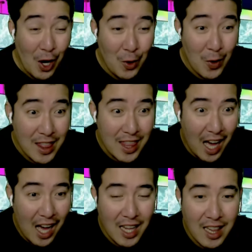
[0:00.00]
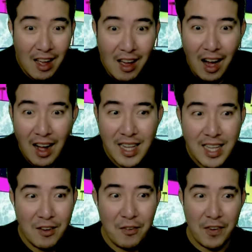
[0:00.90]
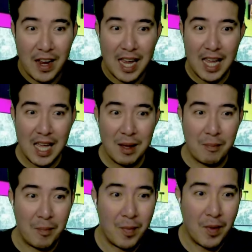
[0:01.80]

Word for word: Look at that. Ang ganda ng frame.